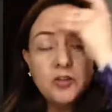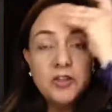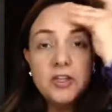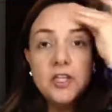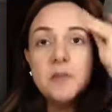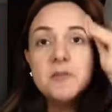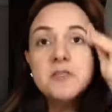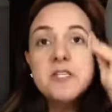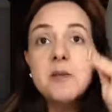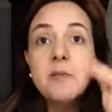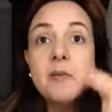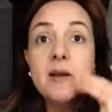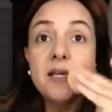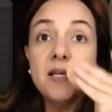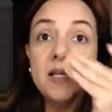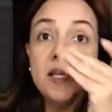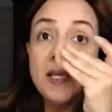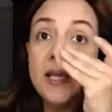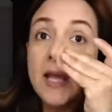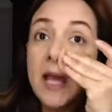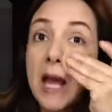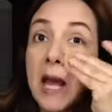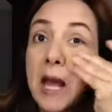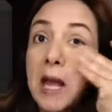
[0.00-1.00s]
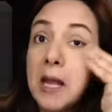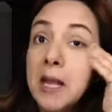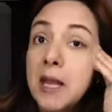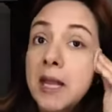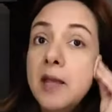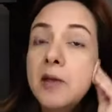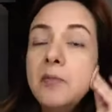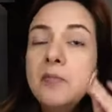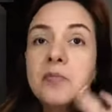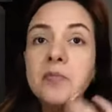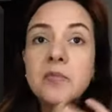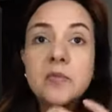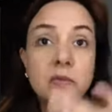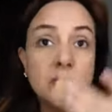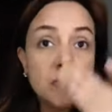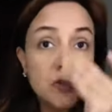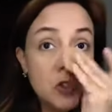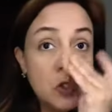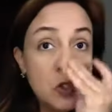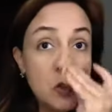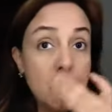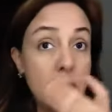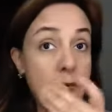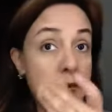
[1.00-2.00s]
tips de maquillaje.
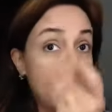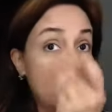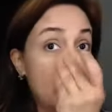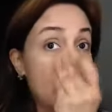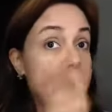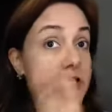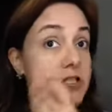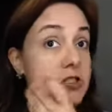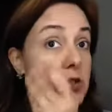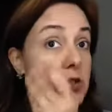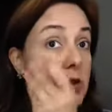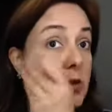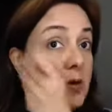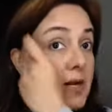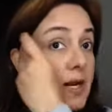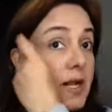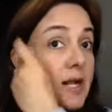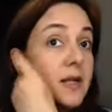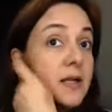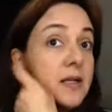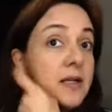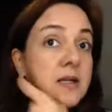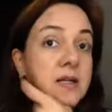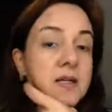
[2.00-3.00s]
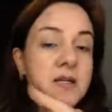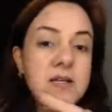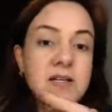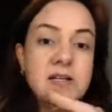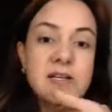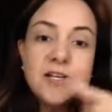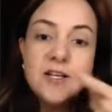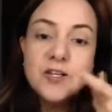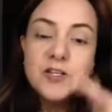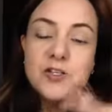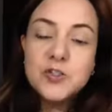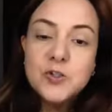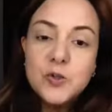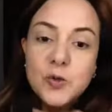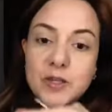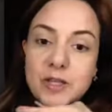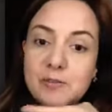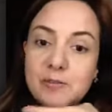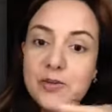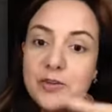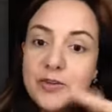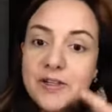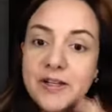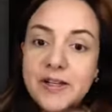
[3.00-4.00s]
Yo vivo en Arizona, soy de
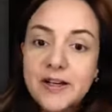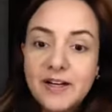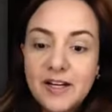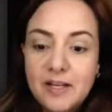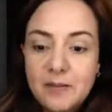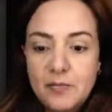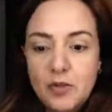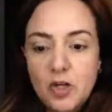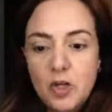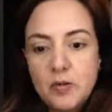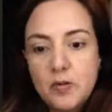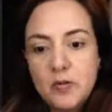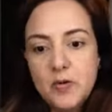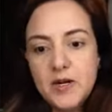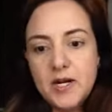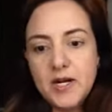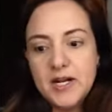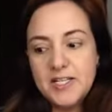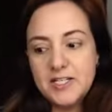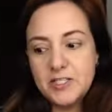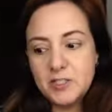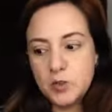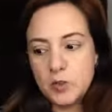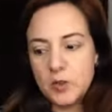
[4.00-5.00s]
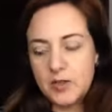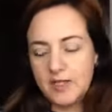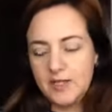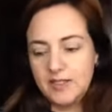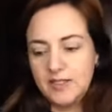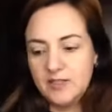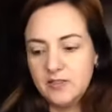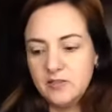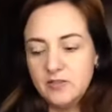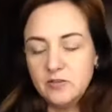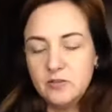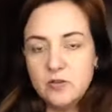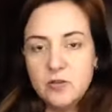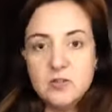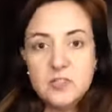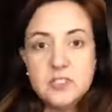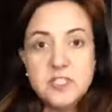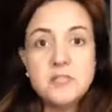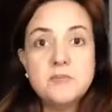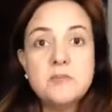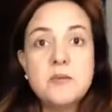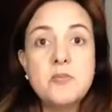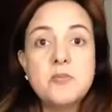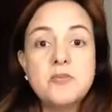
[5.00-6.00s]
Monterrey, pero vivo en Arizona.
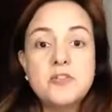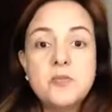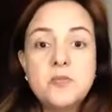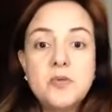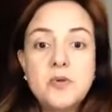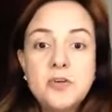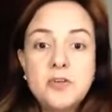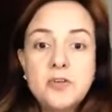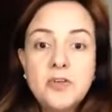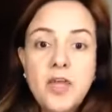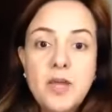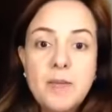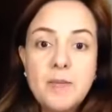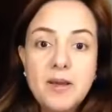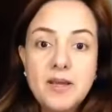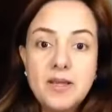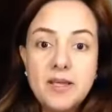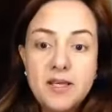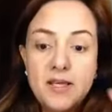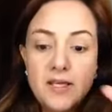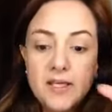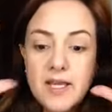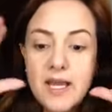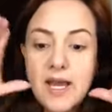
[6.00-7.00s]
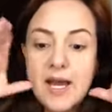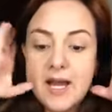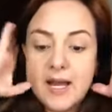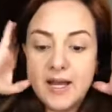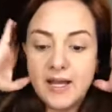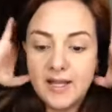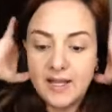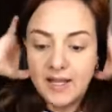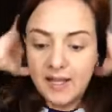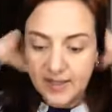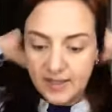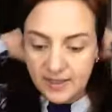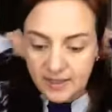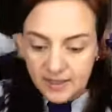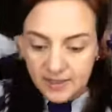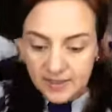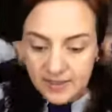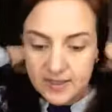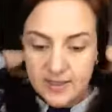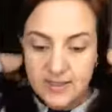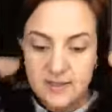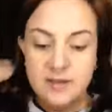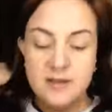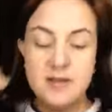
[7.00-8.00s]
Entonces me puse un poquito de maquillaje.
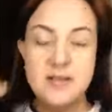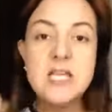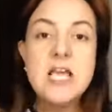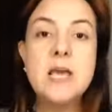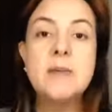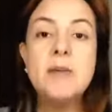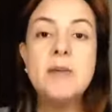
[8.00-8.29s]
Ya me